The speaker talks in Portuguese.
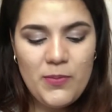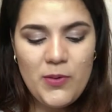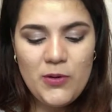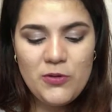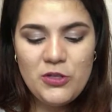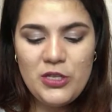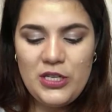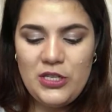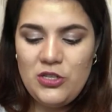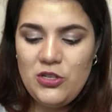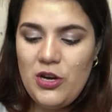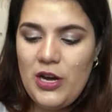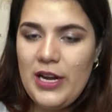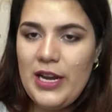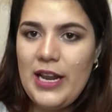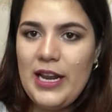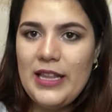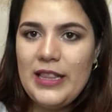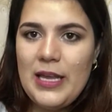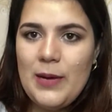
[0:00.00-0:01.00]
Bom, gente,
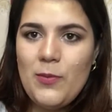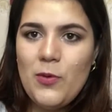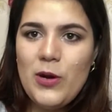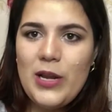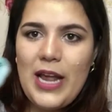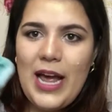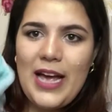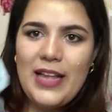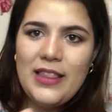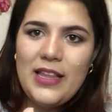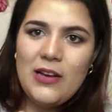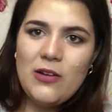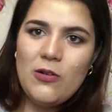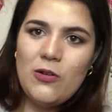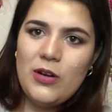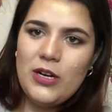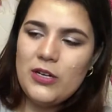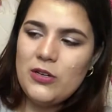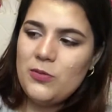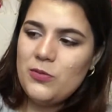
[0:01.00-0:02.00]
olha, ela tá molhada
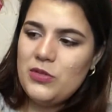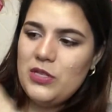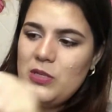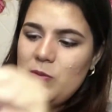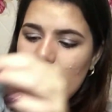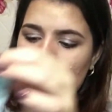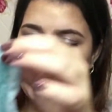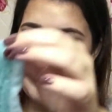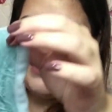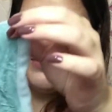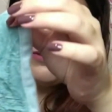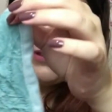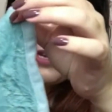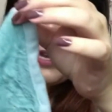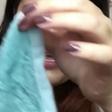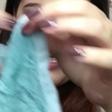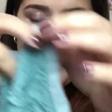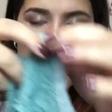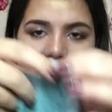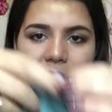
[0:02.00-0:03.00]
agora, como vocês podem
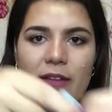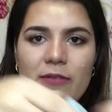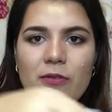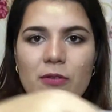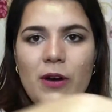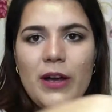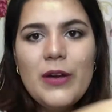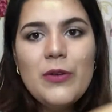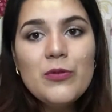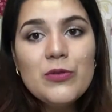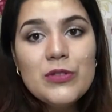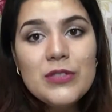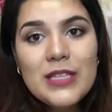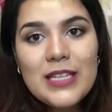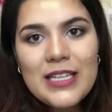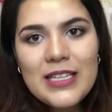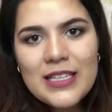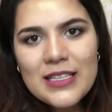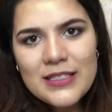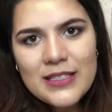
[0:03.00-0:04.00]
ver. Ela levou aí uns
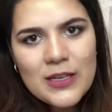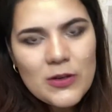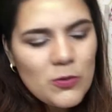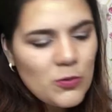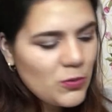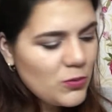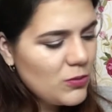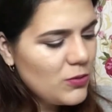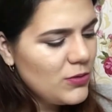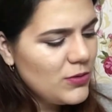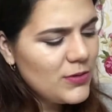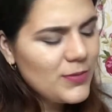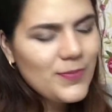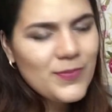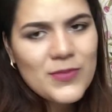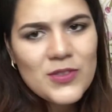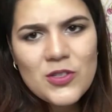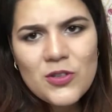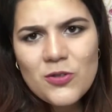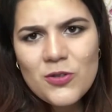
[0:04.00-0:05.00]
30 segundos.
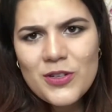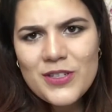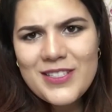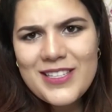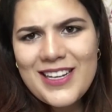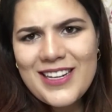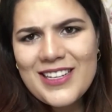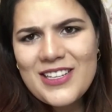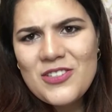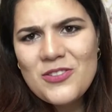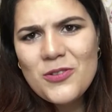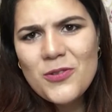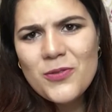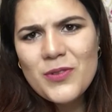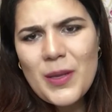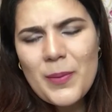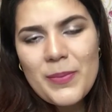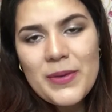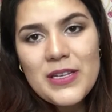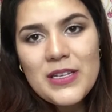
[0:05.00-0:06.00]
Deixa eu torcer ela aqui de
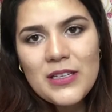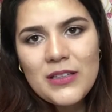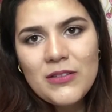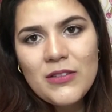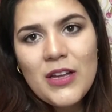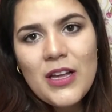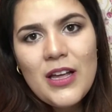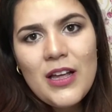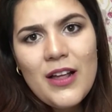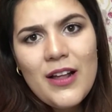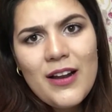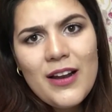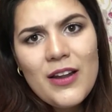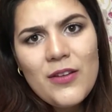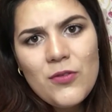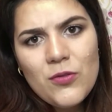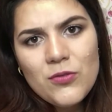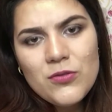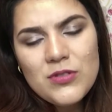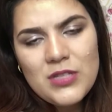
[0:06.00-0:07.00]
novo, tá pingando.
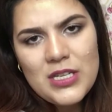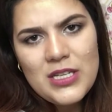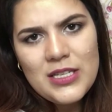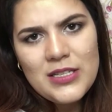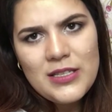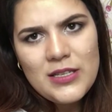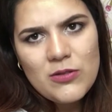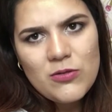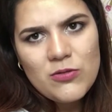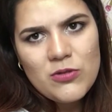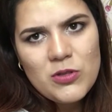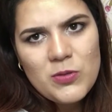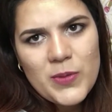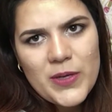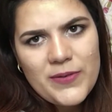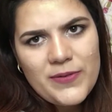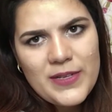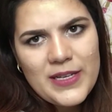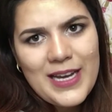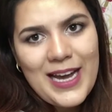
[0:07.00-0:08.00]
Levou uns 30 segundos
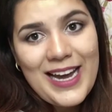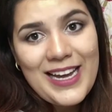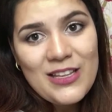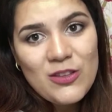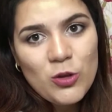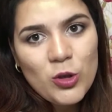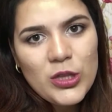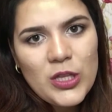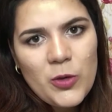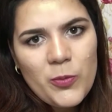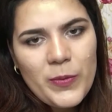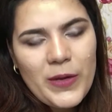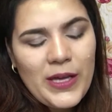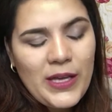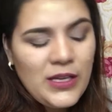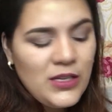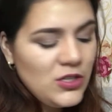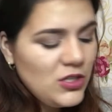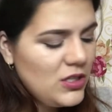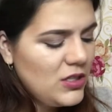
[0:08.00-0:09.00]
pra ficar aí
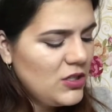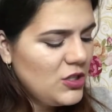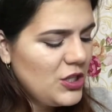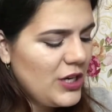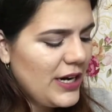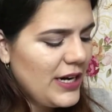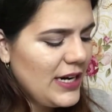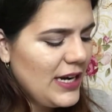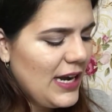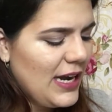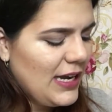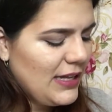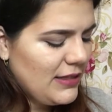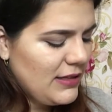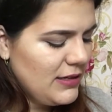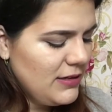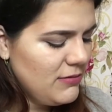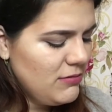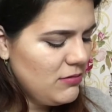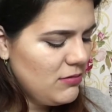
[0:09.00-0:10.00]
totalmente
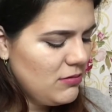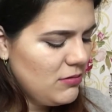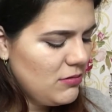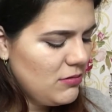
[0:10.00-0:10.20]
encharcada.